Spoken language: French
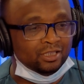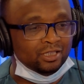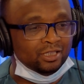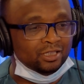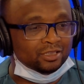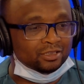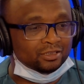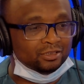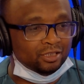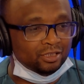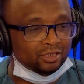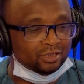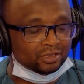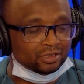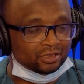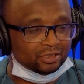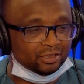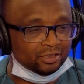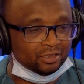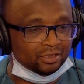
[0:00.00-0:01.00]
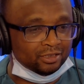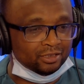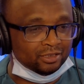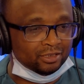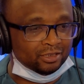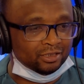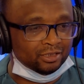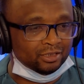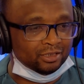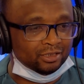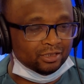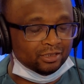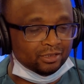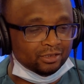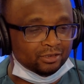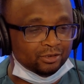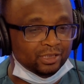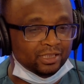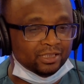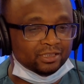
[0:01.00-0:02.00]
Donc, euh,
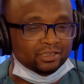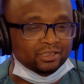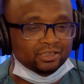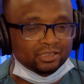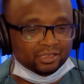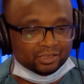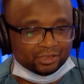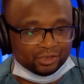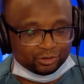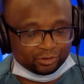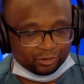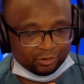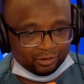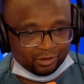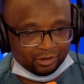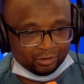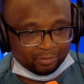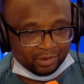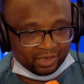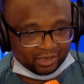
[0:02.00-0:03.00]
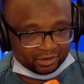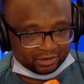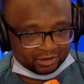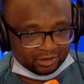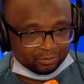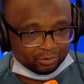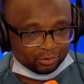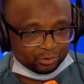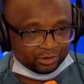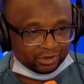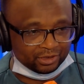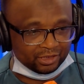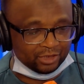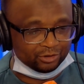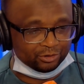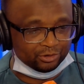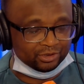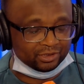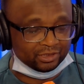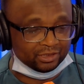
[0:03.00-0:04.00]
les Guinéens qui sont, par exemple, aux
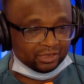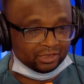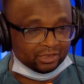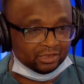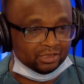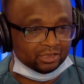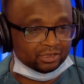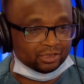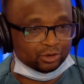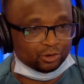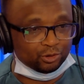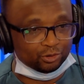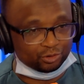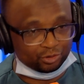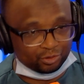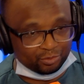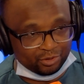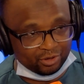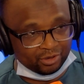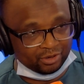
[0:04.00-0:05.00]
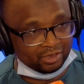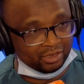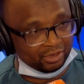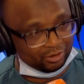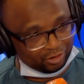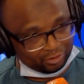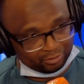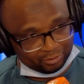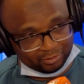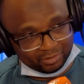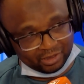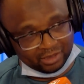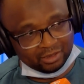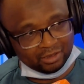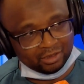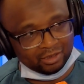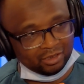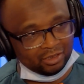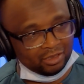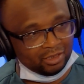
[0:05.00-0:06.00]
États-Unis, c'est des Guinéens qui contribuent énormément
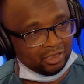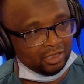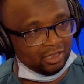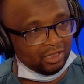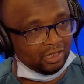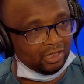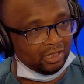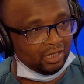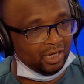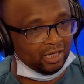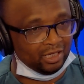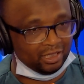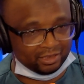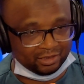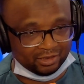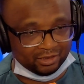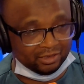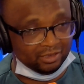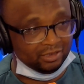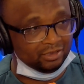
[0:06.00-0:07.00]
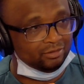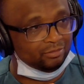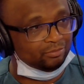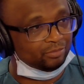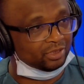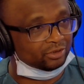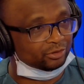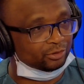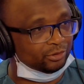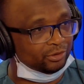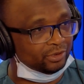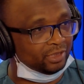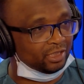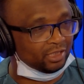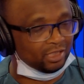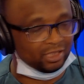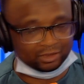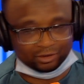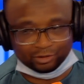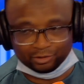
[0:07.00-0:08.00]
euh, à la Guinée, parce qu'il y en
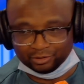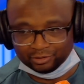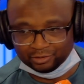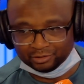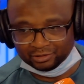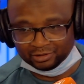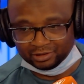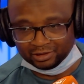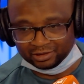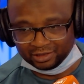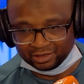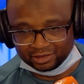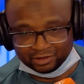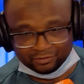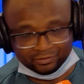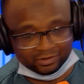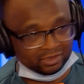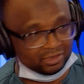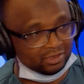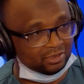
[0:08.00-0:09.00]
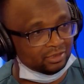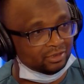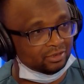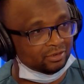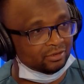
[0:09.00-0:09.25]
a qui ont des activités